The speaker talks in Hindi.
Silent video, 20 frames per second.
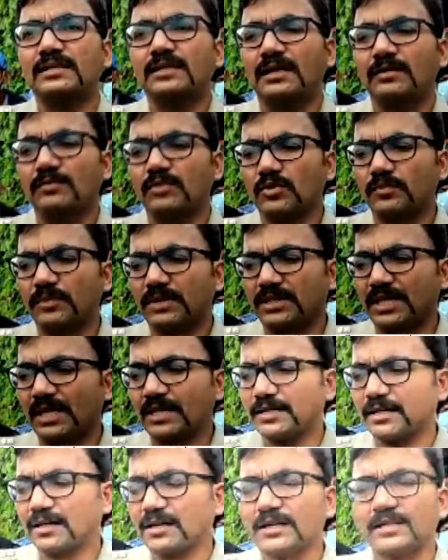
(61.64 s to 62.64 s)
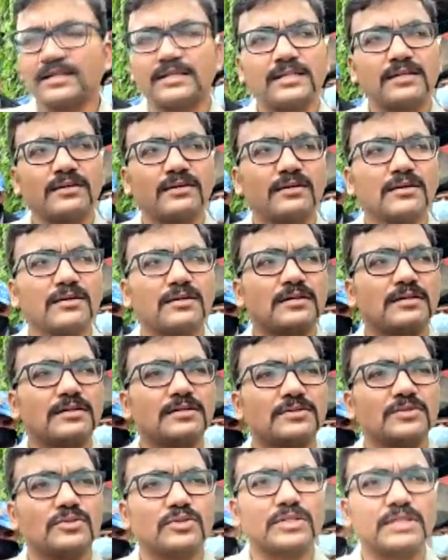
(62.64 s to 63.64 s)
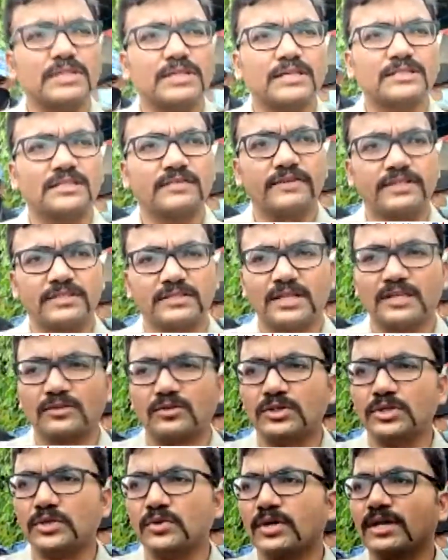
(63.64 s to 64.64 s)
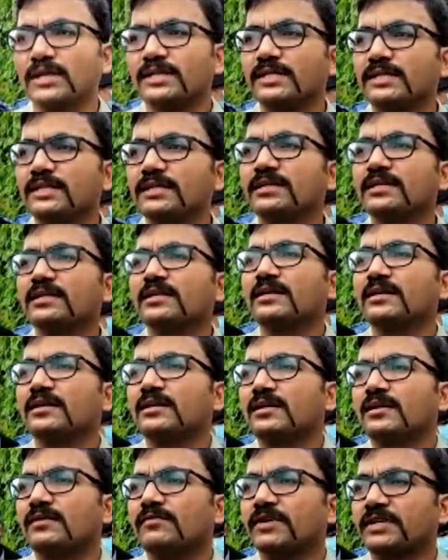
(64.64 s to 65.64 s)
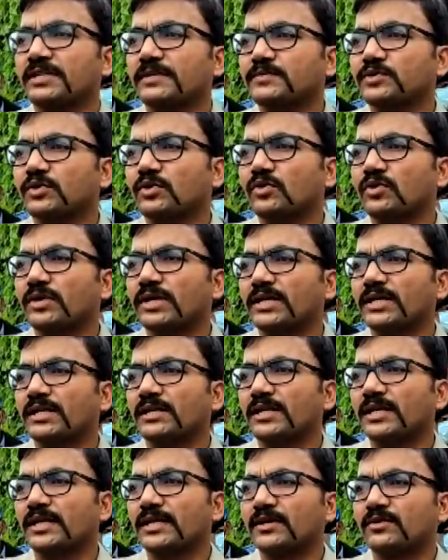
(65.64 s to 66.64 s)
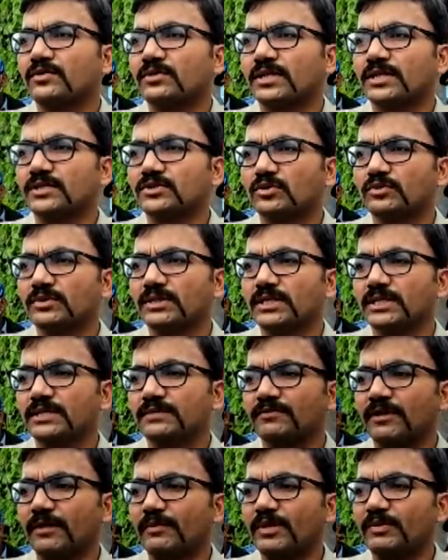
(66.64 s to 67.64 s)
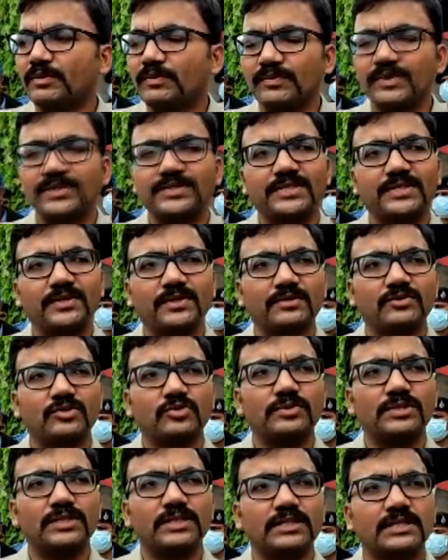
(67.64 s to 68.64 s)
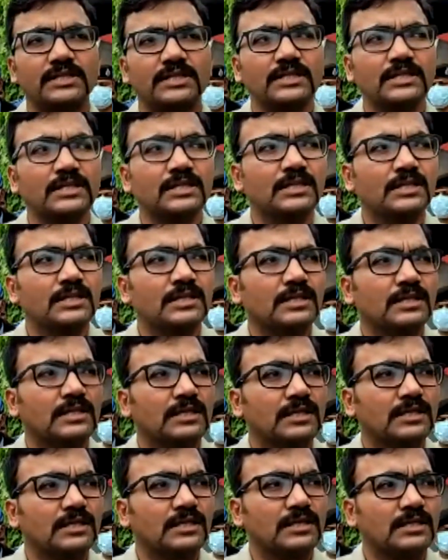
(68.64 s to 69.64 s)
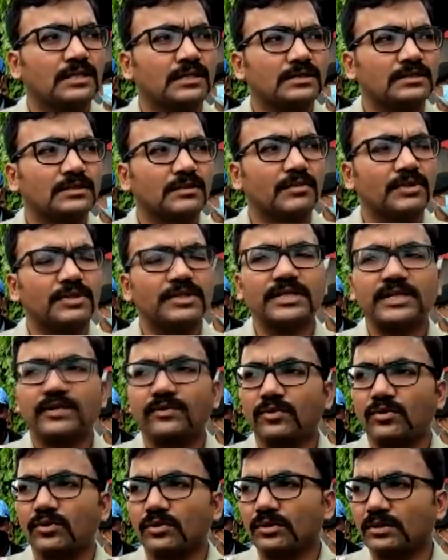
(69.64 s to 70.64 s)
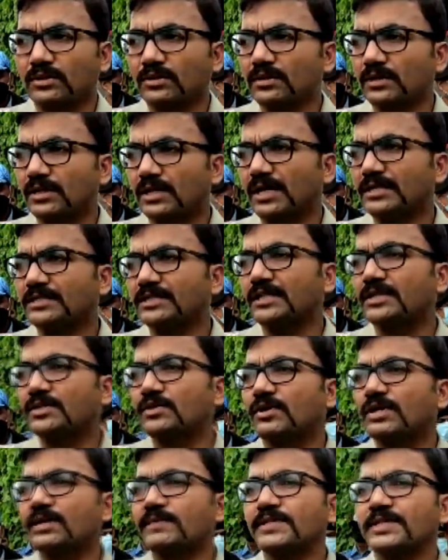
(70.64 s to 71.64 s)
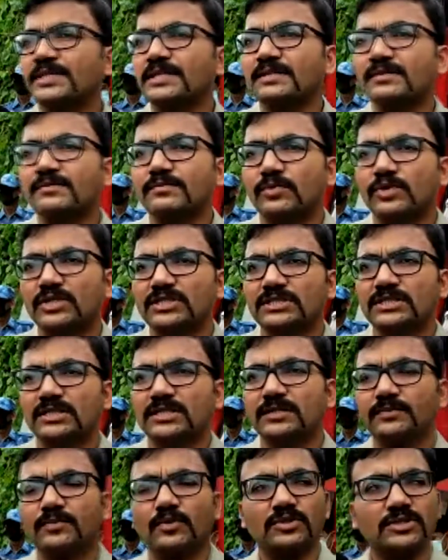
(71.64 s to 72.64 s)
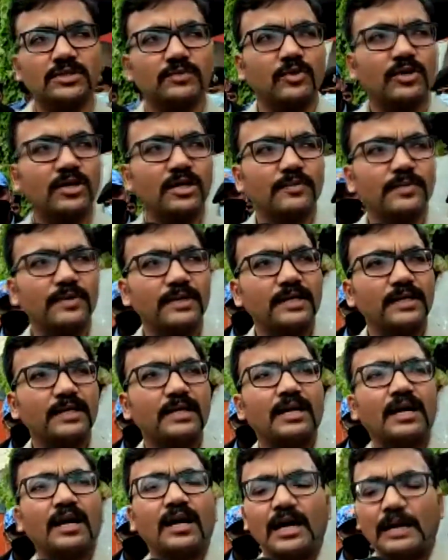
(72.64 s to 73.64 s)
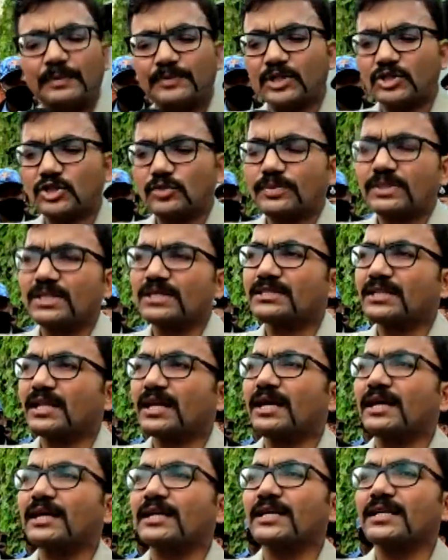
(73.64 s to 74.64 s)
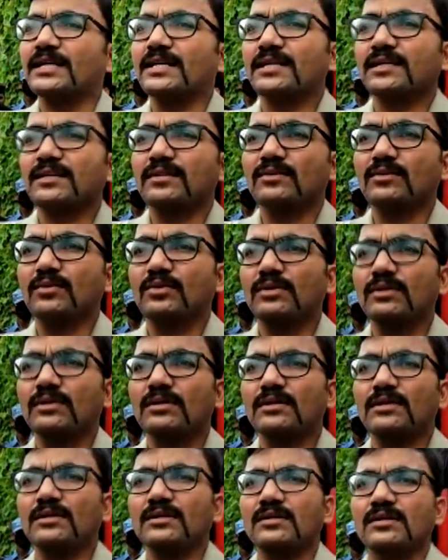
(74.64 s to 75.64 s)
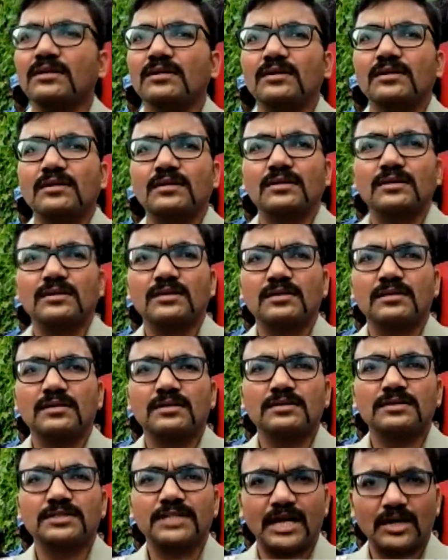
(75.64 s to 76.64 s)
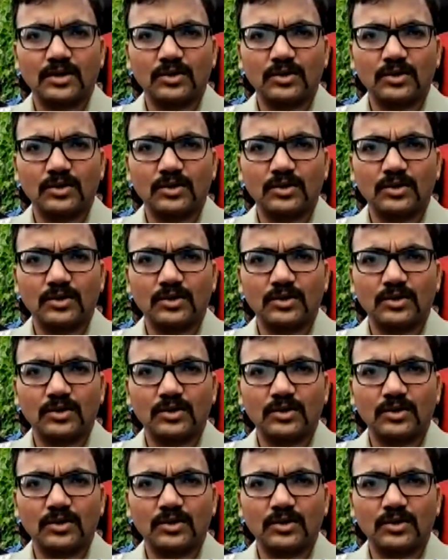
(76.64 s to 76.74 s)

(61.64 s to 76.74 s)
हम लोग पड़ताल कर रहे थे और क्योंकि अस्तव्यस्तता थोड़ी हो गई थी विक्टिम्स को लोग के लेके उनके जो भी फैमिली मेम्बर्स हैं और जो भी संबंधी हैं वो लोग इलाज के लिए दौड़े भी थे पुलिस जल्दी पहुंची मौके पर अब तक जो पता चला है कि कुल चार